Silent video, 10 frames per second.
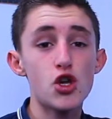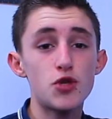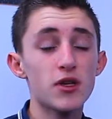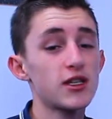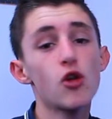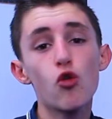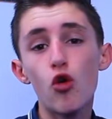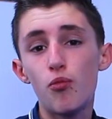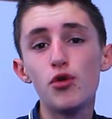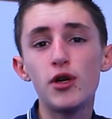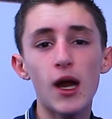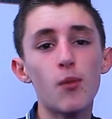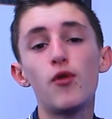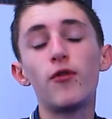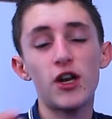Je passais à un logo plus
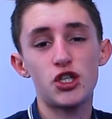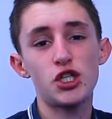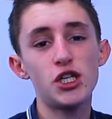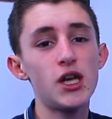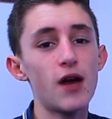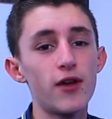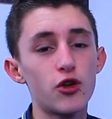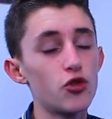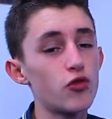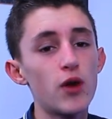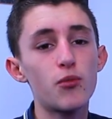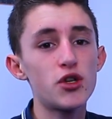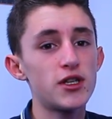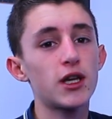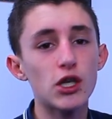clair, plus flashy, avec une nouvelle
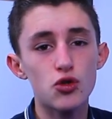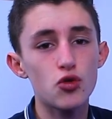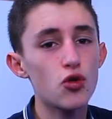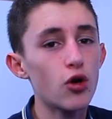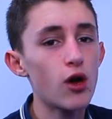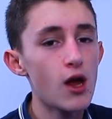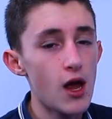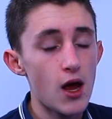police d'écriture,